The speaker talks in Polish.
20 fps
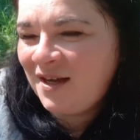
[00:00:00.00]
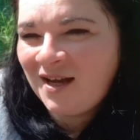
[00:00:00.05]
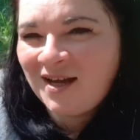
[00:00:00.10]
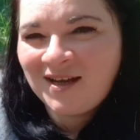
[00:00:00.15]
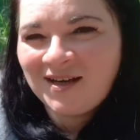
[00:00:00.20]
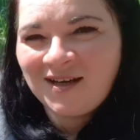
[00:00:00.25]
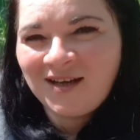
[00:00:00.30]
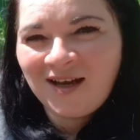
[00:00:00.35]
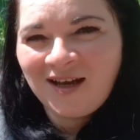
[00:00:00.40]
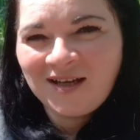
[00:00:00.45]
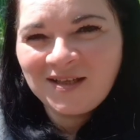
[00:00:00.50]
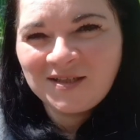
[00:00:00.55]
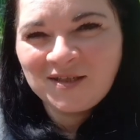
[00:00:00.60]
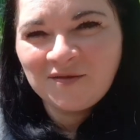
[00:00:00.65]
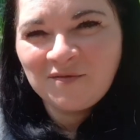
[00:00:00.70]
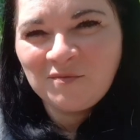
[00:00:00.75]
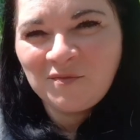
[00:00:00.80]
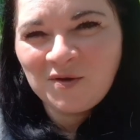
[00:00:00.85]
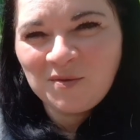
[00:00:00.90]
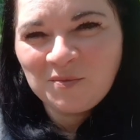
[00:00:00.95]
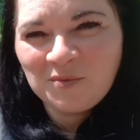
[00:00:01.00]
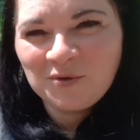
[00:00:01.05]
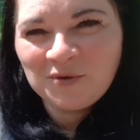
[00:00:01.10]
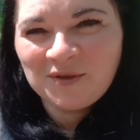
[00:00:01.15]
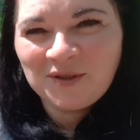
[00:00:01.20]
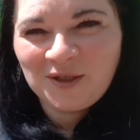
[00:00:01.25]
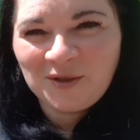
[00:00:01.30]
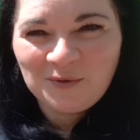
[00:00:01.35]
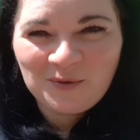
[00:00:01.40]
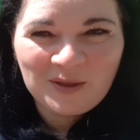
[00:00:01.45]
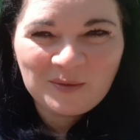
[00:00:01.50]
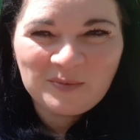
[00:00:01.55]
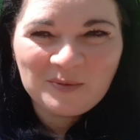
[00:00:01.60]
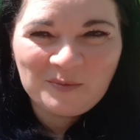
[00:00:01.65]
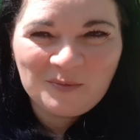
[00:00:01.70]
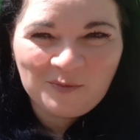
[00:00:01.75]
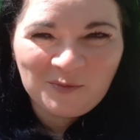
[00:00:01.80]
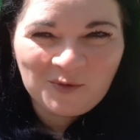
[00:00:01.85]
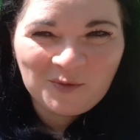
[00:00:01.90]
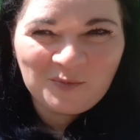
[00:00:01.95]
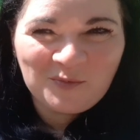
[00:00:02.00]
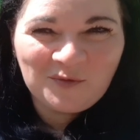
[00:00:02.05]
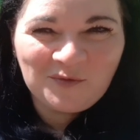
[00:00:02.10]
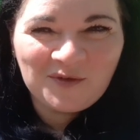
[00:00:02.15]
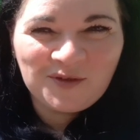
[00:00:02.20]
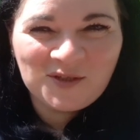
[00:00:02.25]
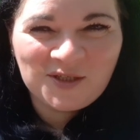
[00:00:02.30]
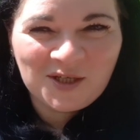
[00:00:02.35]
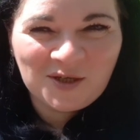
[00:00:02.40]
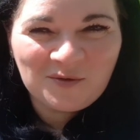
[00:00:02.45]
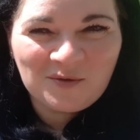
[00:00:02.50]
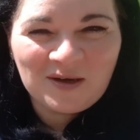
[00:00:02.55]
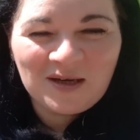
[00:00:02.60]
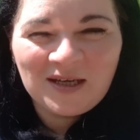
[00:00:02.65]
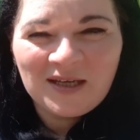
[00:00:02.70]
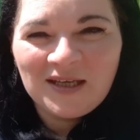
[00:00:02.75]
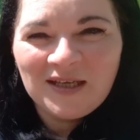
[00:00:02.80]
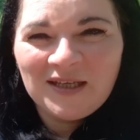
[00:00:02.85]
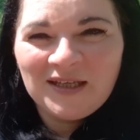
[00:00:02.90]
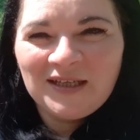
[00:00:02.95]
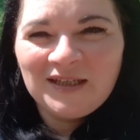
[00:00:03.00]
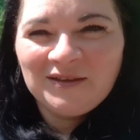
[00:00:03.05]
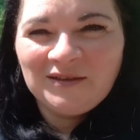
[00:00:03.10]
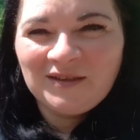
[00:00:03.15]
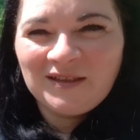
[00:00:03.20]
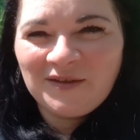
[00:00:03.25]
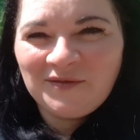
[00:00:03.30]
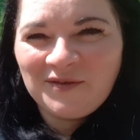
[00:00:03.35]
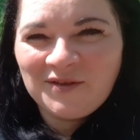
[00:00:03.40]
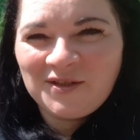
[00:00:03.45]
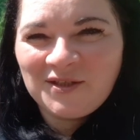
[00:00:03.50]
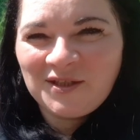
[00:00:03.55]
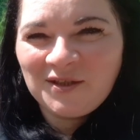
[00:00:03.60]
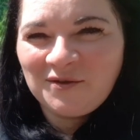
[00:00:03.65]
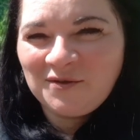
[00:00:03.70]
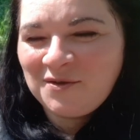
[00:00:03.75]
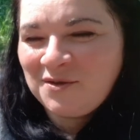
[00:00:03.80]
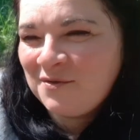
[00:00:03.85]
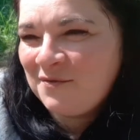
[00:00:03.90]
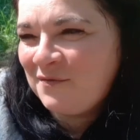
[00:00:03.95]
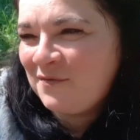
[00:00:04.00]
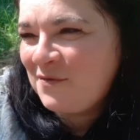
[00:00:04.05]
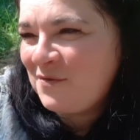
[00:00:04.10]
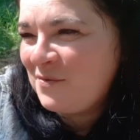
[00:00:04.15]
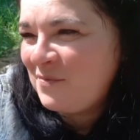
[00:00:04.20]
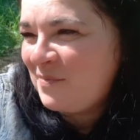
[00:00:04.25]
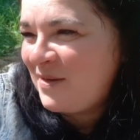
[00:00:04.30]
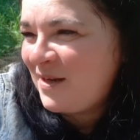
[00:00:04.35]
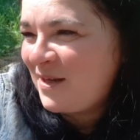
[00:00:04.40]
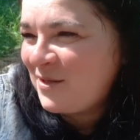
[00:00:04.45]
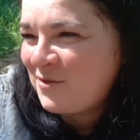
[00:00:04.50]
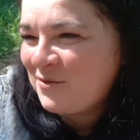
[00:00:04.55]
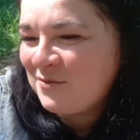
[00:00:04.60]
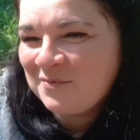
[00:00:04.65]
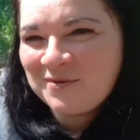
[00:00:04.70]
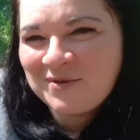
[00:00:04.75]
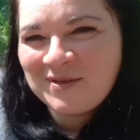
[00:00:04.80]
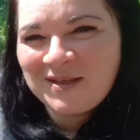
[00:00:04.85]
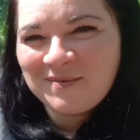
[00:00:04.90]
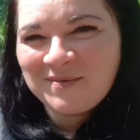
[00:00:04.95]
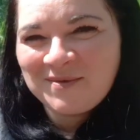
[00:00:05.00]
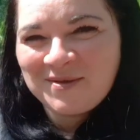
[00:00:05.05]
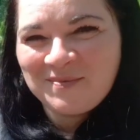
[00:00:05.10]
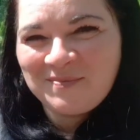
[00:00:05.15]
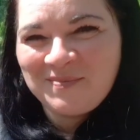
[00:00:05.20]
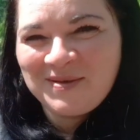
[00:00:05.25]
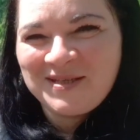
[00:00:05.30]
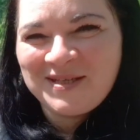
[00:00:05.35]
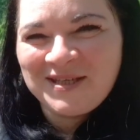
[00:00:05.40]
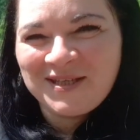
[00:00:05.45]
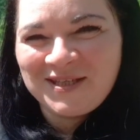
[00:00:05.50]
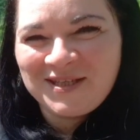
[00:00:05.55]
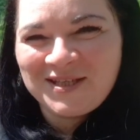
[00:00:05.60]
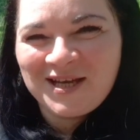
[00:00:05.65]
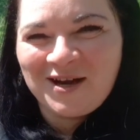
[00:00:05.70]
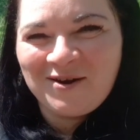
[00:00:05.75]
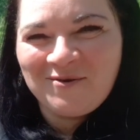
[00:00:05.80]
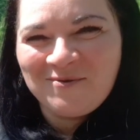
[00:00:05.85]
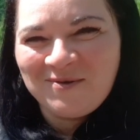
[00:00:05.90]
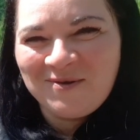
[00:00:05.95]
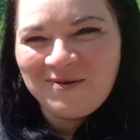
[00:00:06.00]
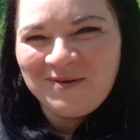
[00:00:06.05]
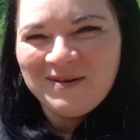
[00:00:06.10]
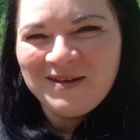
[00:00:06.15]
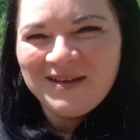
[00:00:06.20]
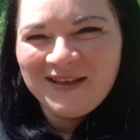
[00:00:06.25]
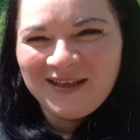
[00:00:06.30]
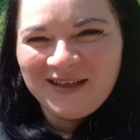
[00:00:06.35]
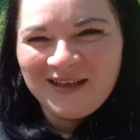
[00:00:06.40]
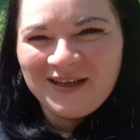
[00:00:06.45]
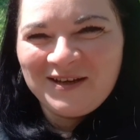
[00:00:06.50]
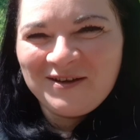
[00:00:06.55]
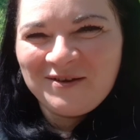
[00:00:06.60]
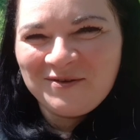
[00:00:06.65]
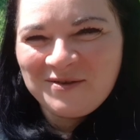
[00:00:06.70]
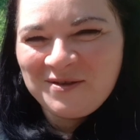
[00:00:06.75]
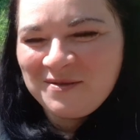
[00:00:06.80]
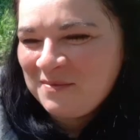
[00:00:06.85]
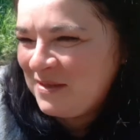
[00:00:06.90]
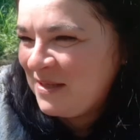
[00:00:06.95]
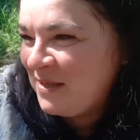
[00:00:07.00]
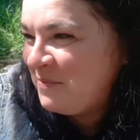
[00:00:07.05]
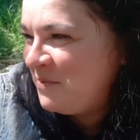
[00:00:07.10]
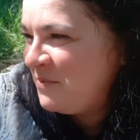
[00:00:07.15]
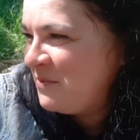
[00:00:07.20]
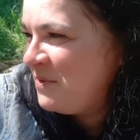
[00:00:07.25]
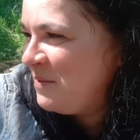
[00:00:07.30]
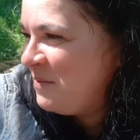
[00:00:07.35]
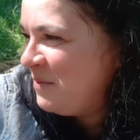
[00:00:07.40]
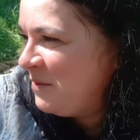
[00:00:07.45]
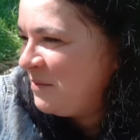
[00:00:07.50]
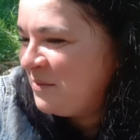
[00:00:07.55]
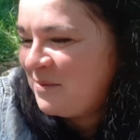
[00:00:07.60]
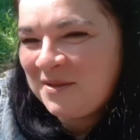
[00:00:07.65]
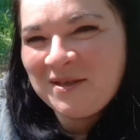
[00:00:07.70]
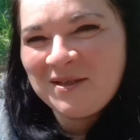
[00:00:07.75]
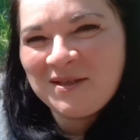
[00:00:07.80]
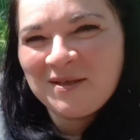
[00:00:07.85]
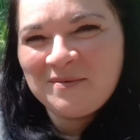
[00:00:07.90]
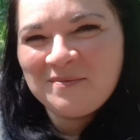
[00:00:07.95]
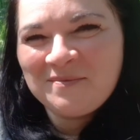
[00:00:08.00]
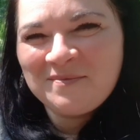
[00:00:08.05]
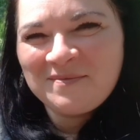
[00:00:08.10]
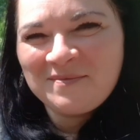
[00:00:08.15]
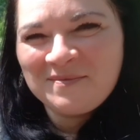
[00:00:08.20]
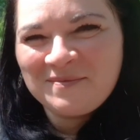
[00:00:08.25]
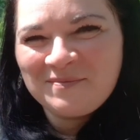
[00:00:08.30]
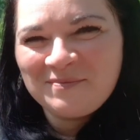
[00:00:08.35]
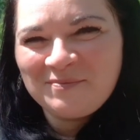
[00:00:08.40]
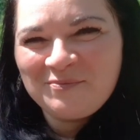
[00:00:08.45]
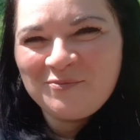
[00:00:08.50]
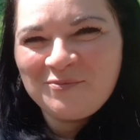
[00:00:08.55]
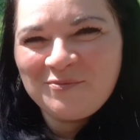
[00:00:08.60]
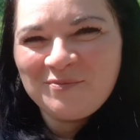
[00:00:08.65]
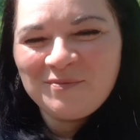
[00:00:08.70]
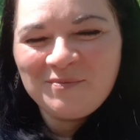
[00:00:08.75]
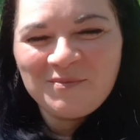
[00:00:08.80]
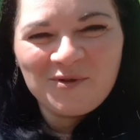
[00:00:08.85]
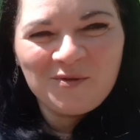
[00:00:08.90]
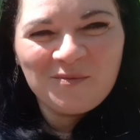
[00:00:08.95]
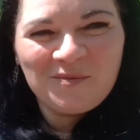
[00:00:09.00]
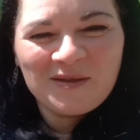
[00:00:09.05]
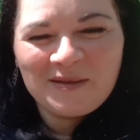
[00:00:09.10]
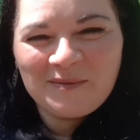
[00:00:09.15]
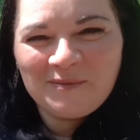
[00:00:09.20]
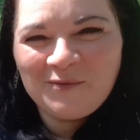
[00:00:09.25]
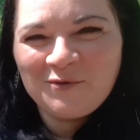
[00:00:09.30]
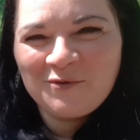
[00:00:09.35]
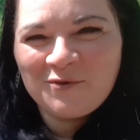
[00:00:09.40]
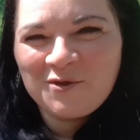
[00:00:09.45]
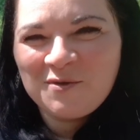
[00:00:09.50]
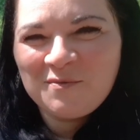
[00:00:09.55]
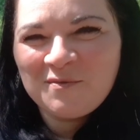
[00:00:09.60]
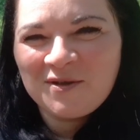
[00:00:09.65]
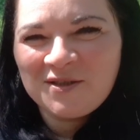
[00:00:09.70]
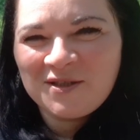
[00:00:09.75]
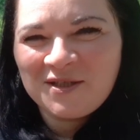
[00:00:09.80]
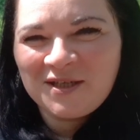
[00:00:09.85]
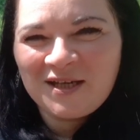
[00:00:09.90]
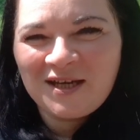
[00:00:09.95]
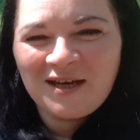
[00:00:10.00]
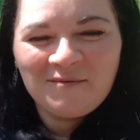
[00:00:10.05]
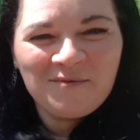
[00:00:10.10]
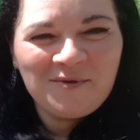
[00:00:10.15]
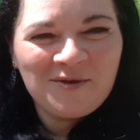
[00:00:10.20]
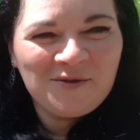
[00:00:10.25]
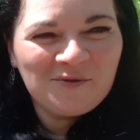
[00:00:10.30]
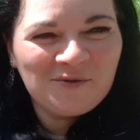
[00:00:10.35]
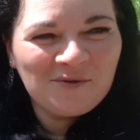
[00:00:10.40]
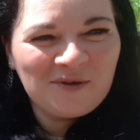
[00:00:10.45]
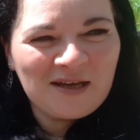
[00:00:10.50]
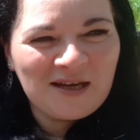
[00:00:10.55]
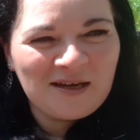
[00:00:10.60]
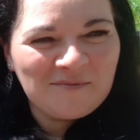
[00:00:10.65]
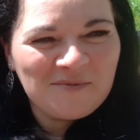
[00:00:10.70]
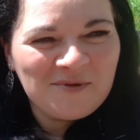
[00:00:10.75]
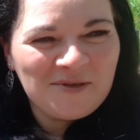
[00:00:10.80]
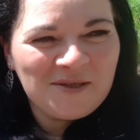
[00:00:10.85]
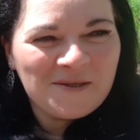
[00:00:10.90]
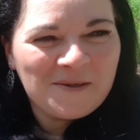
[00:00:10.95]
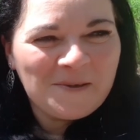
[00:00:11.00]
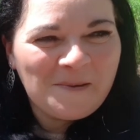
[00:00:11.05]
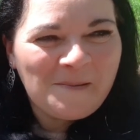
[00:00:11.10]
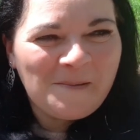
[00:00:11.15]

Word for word: reakcja w moim hotelu, jakbym im to powiedziała, to nawet się tego nie wyobrażą, co tam się będzie działo. Oni mnie na pewno nie będą chcieli tam, będą mnie tam no, trzymać rękami i nogami.